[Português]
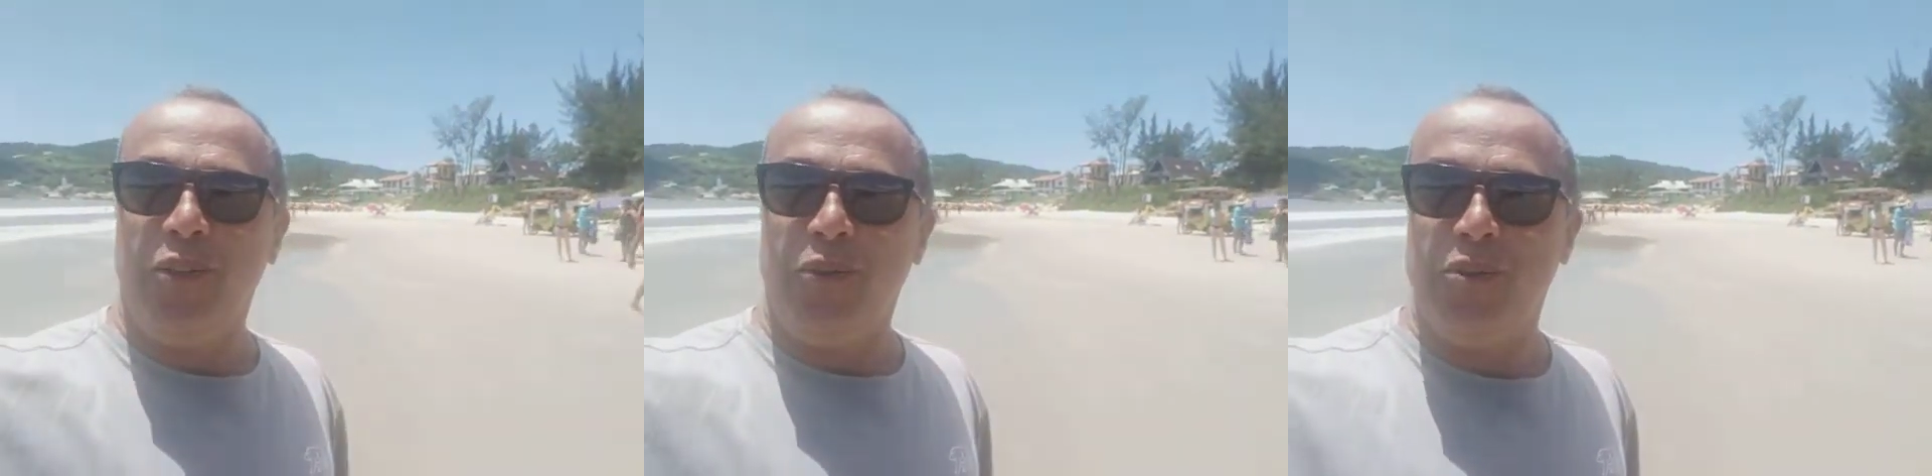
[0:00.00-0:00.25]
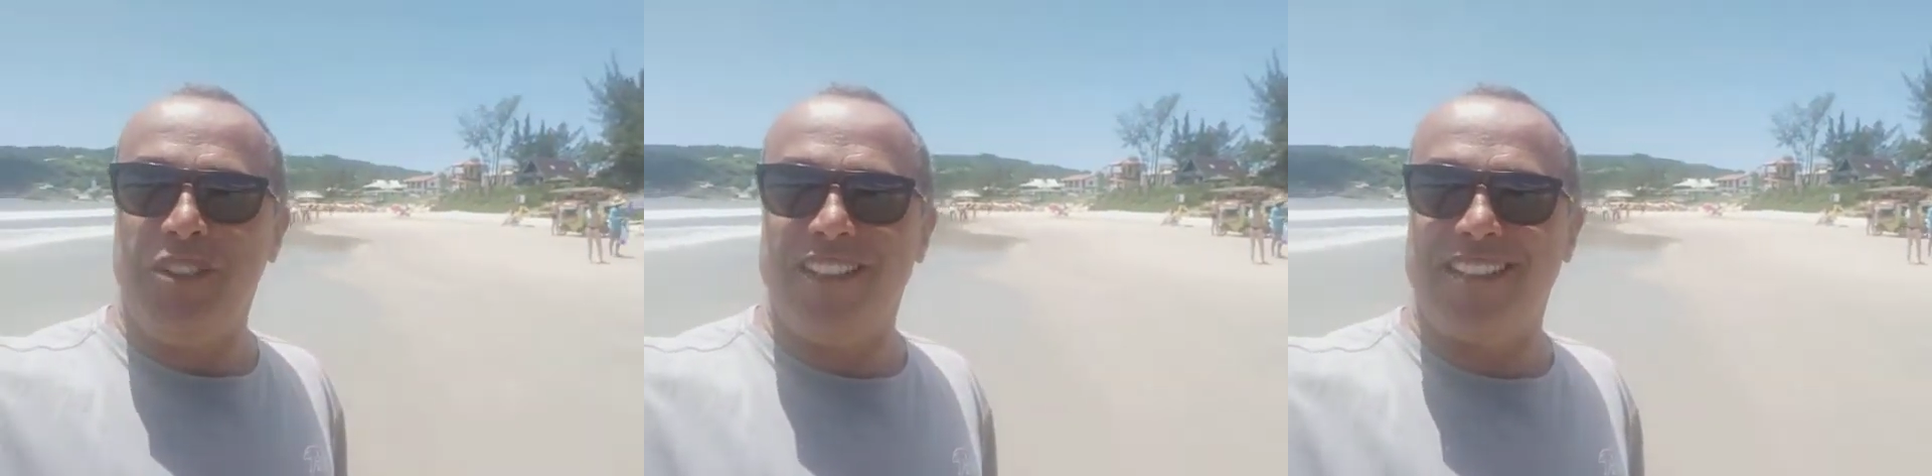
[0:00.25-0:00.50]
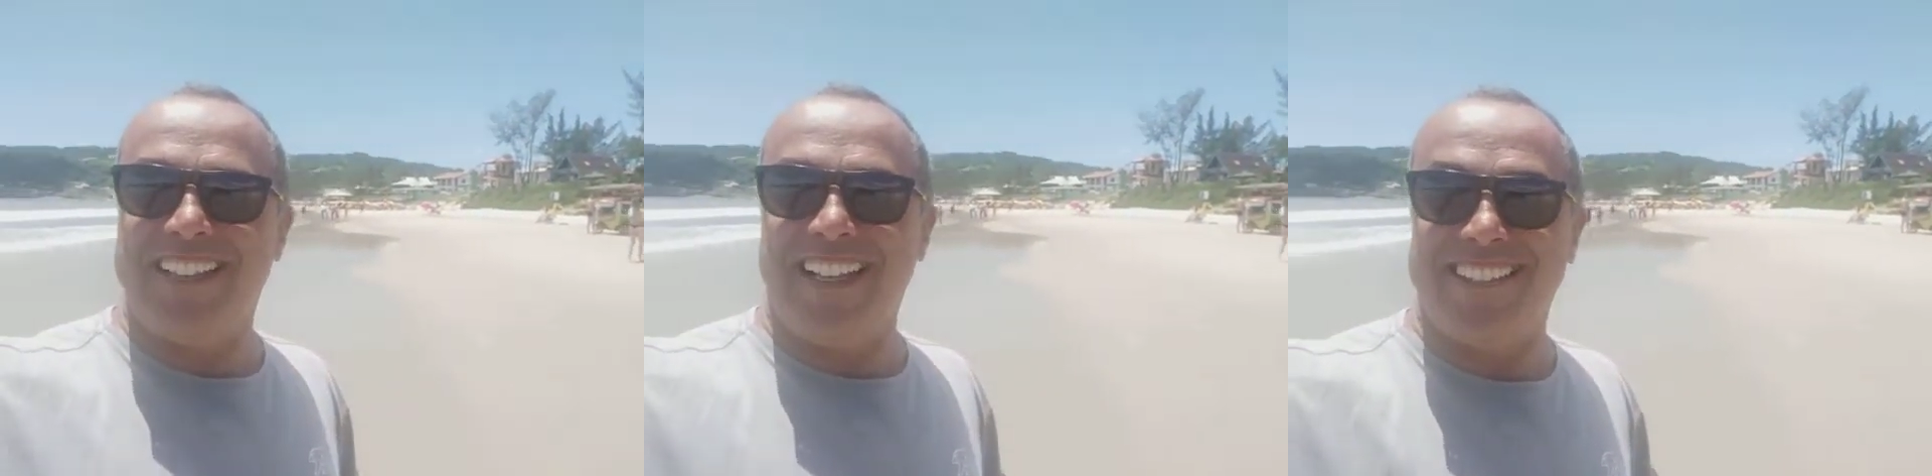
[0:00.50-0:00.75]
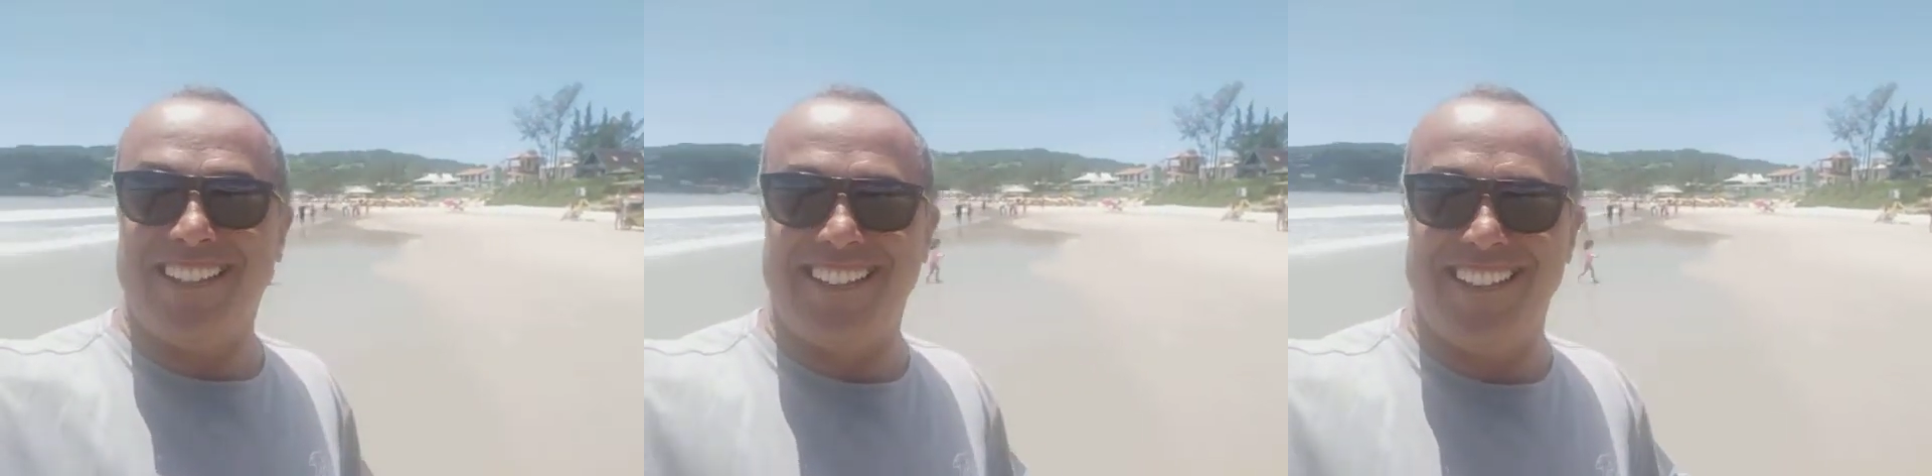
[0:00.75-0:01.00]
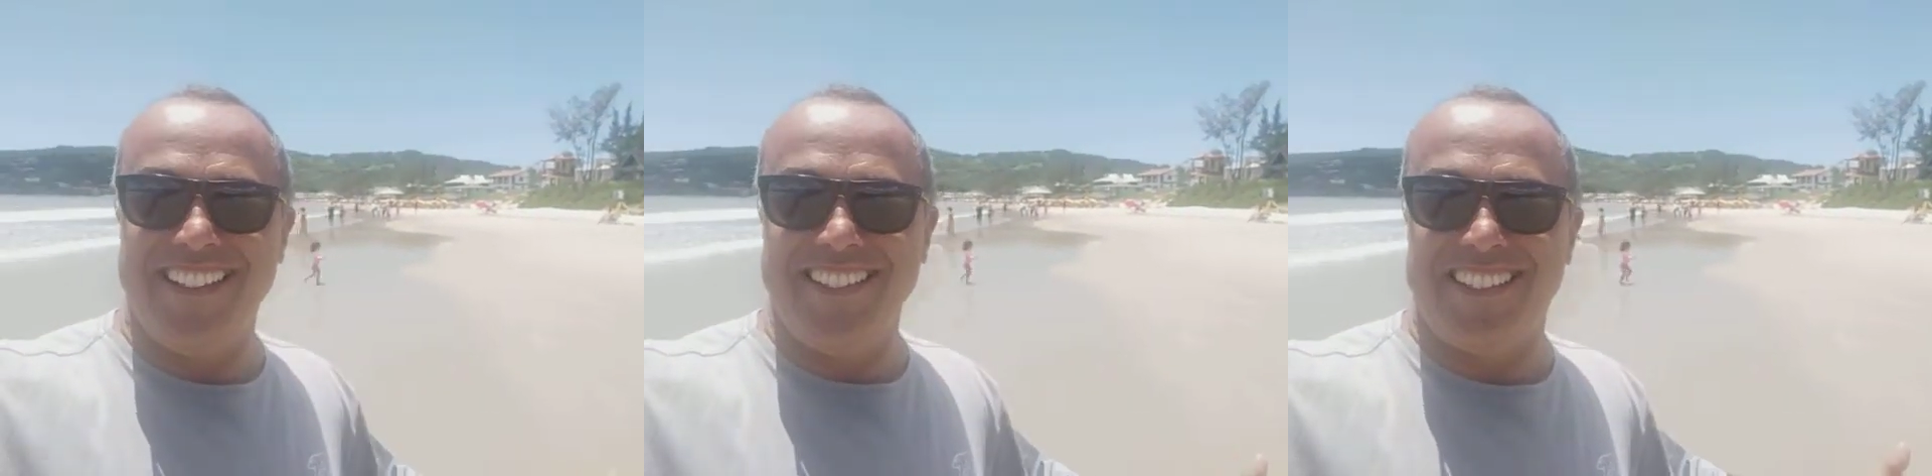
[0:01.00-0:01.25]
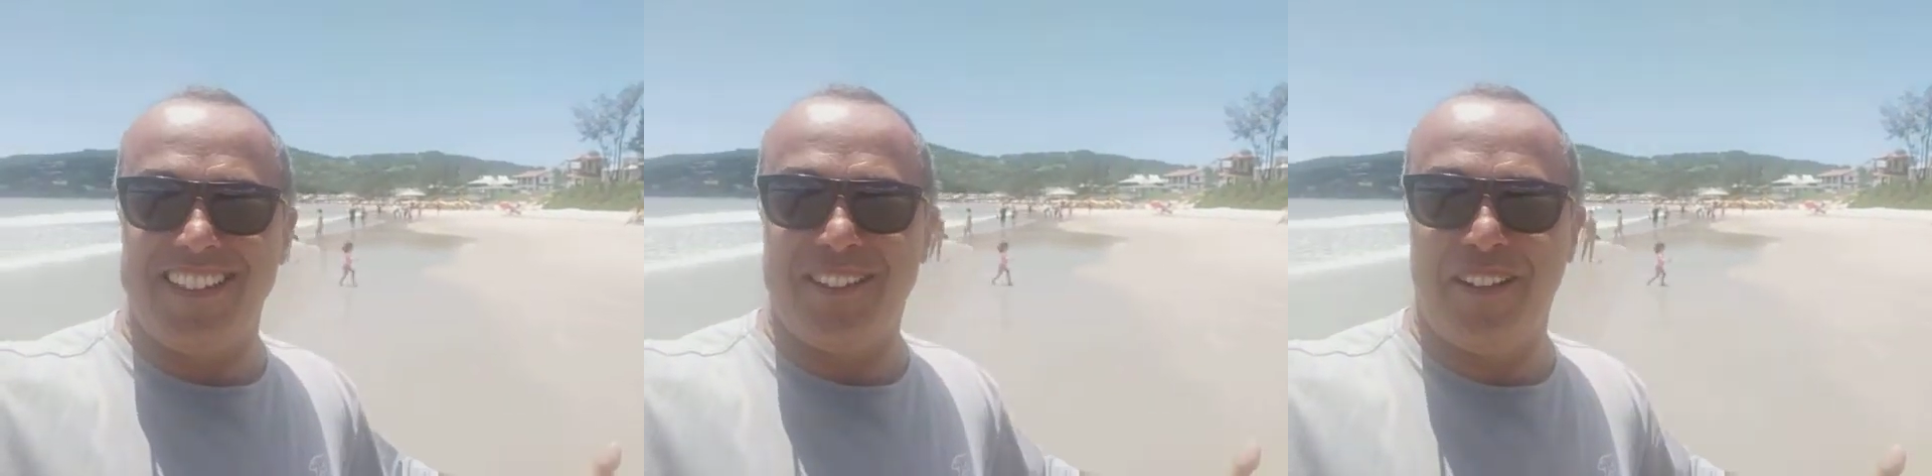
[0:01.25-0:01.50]
o dia está
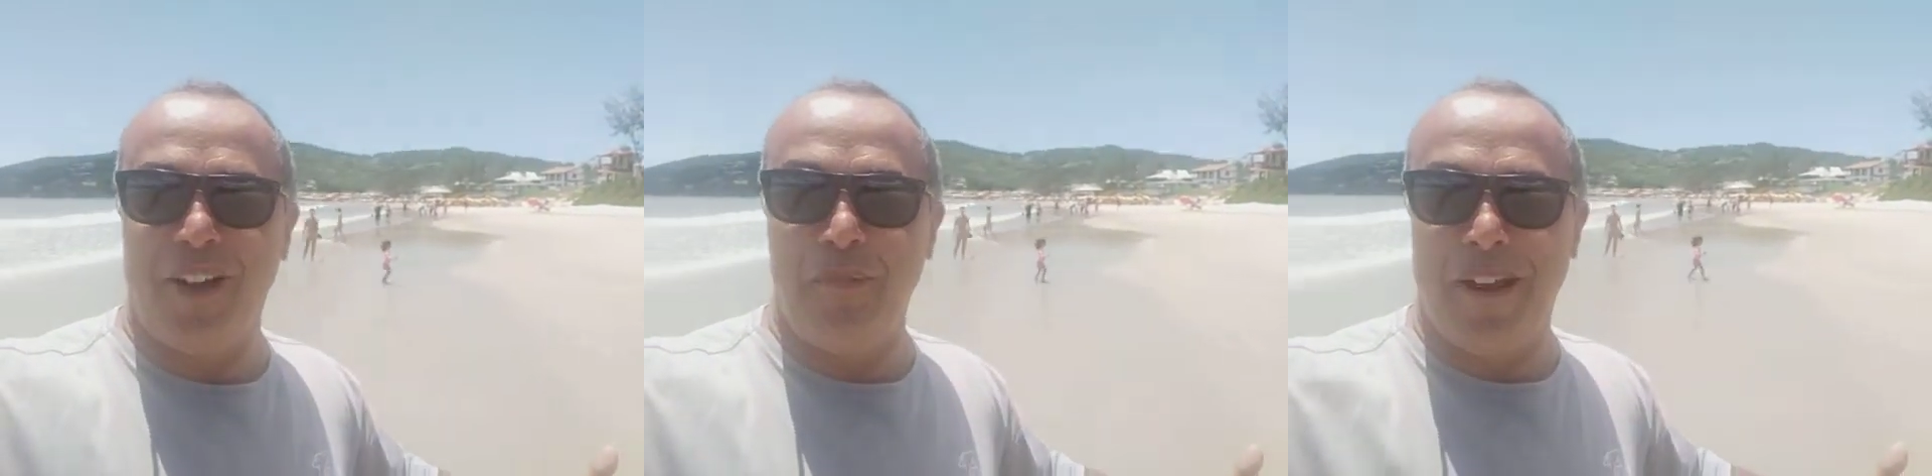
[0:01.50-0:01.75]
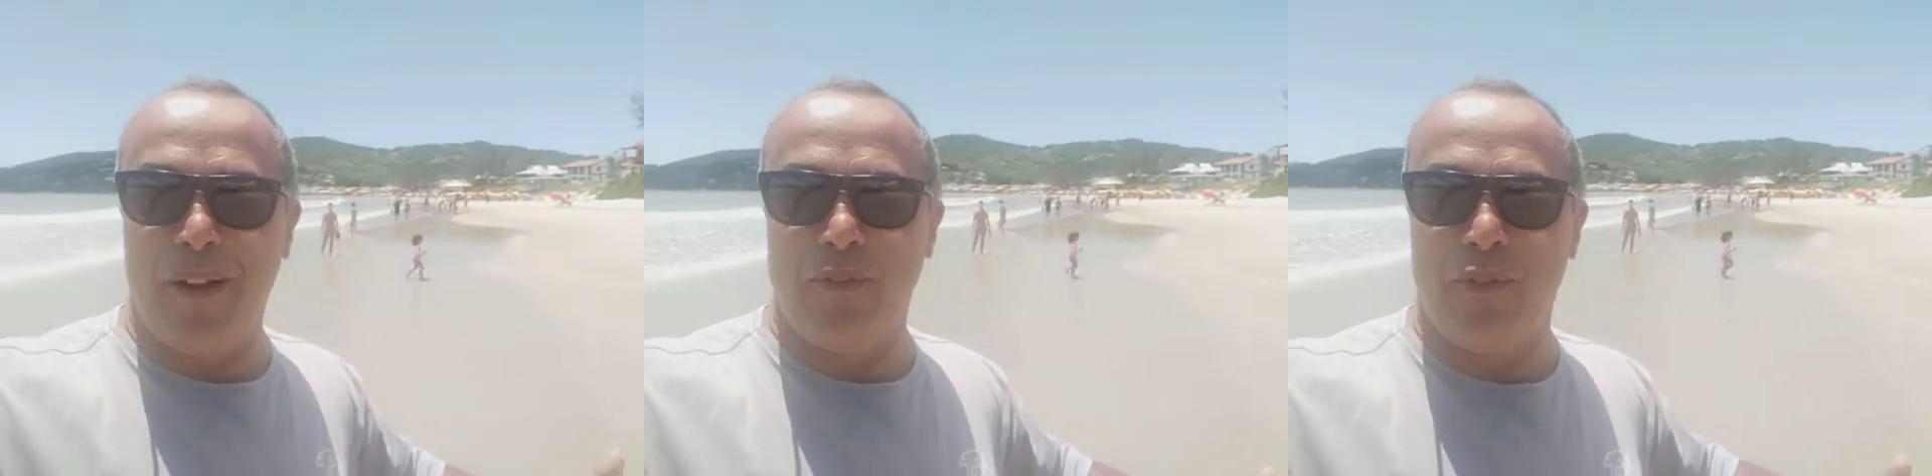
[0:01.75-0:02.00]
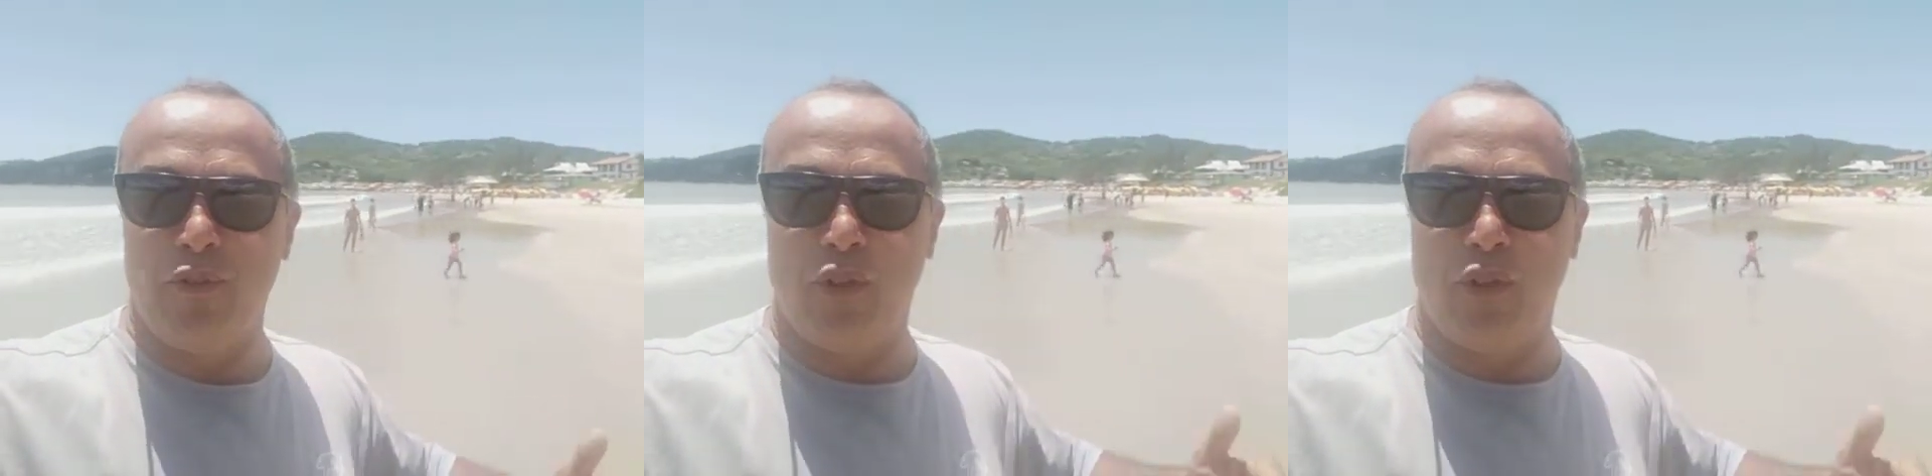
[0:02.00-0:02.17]
sensacional, maravilhoso,